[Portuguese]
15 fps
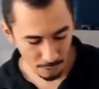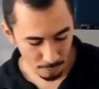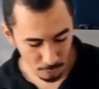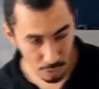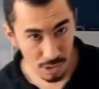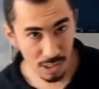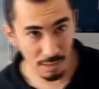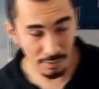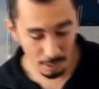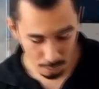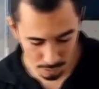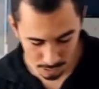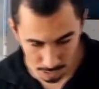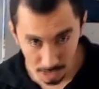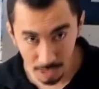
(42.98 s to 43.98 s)
você vai
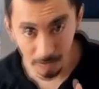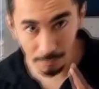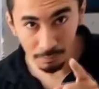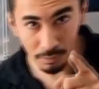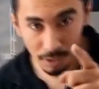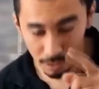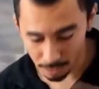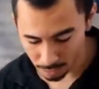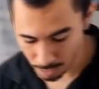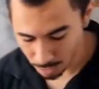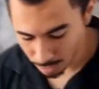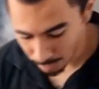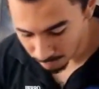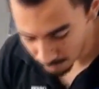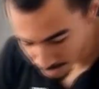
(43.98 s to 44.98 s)
conseguir
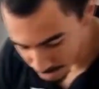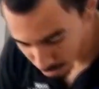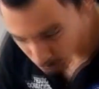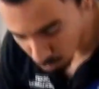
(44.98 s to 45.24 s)
fazer